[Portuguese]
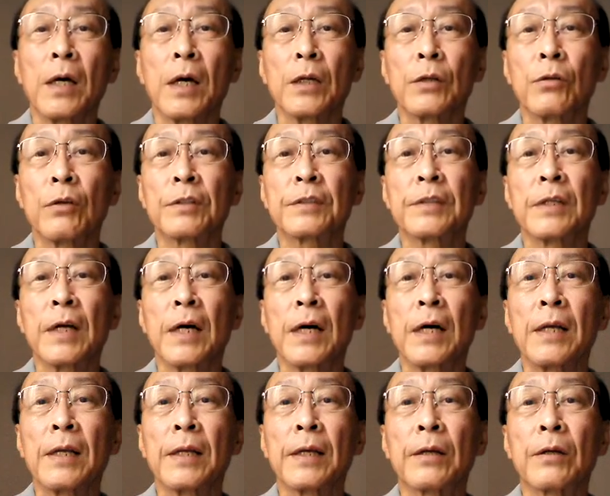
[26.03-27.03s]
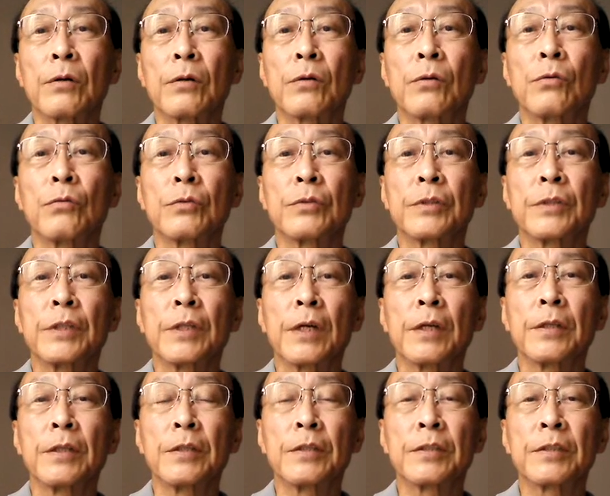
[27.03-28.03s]
A nossa ala, com
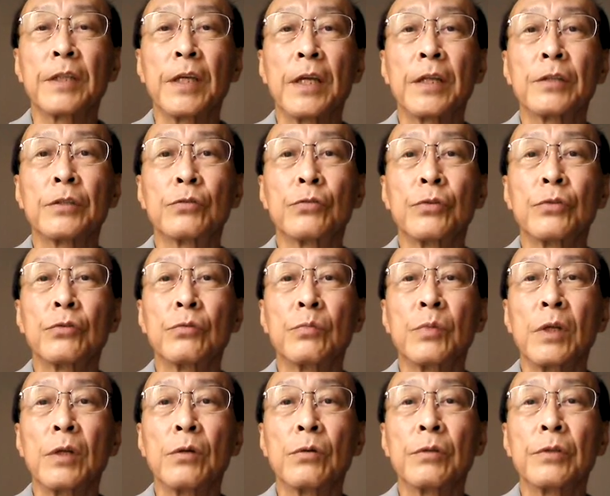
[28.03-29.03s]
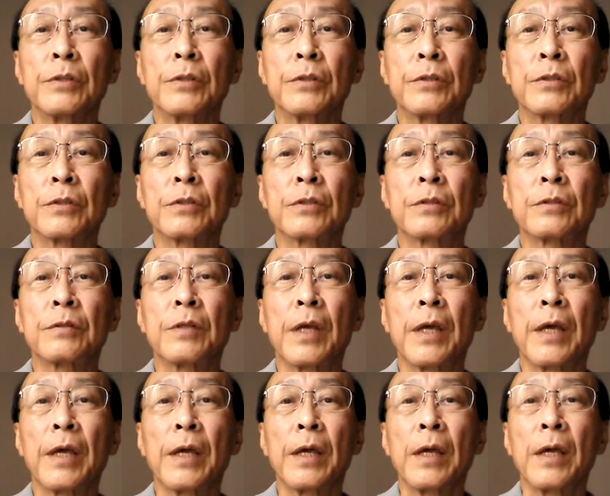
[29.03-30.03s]
cerca de 7, 8 bilhões
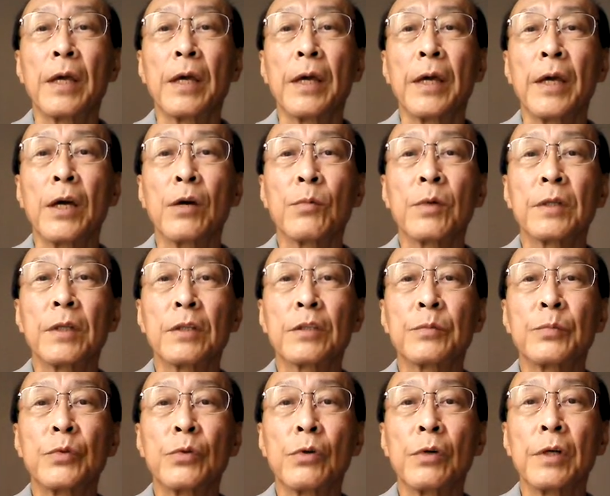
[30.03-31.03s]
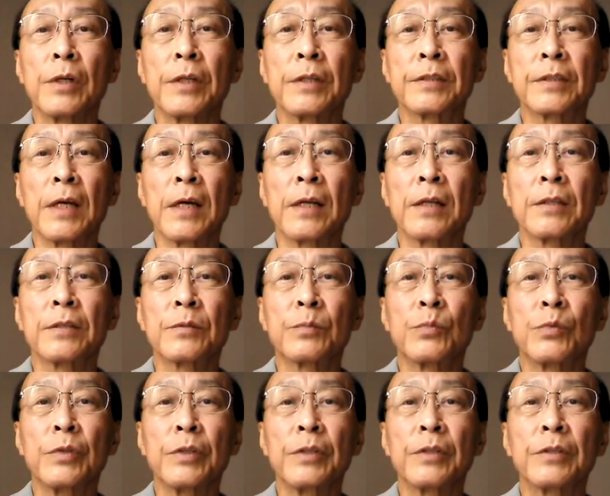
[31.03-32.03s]
é uma das piores alas,
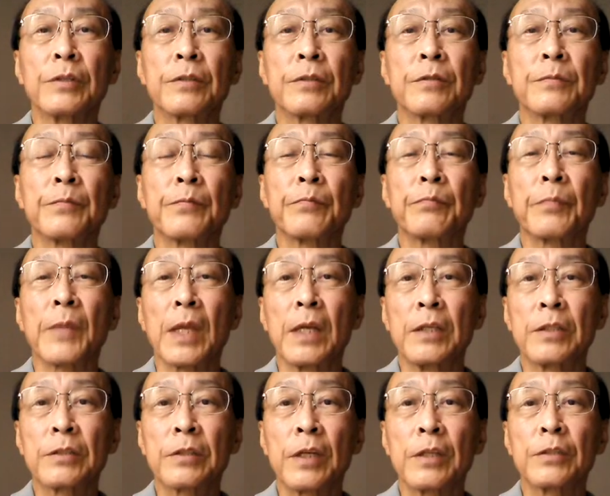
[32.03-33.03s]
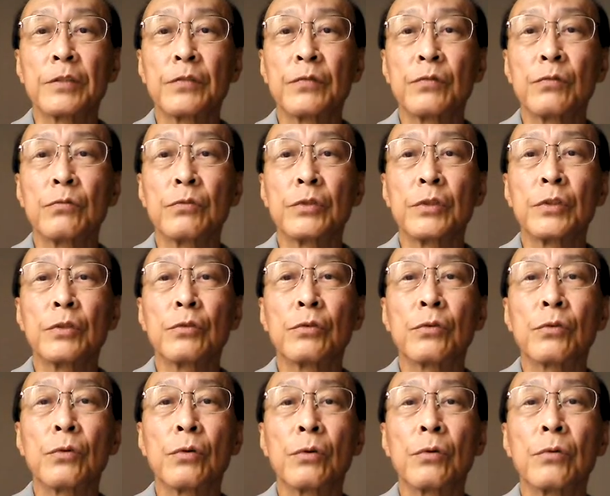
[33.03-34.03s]
pois está se fundindo
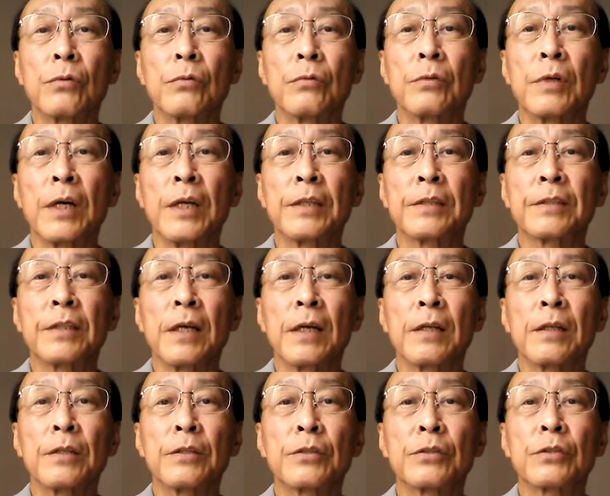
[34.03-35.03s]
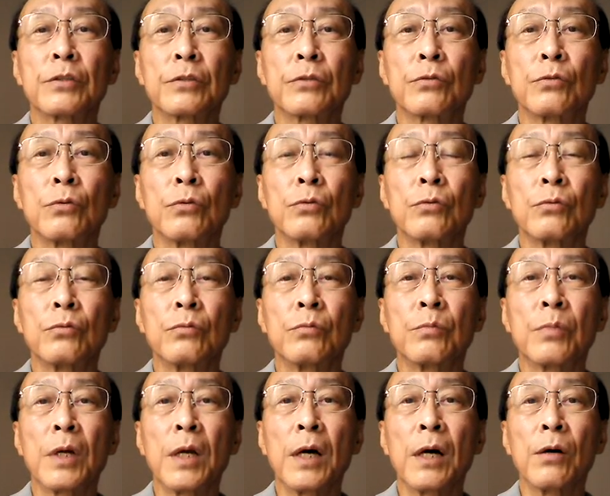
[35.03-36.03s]
com as alas do
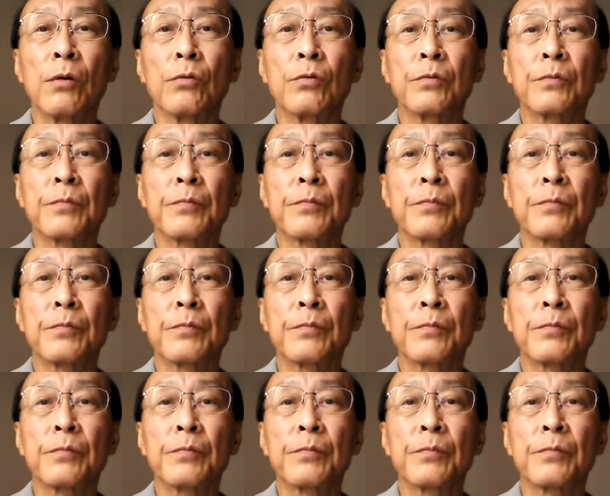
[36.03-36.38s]
umbral.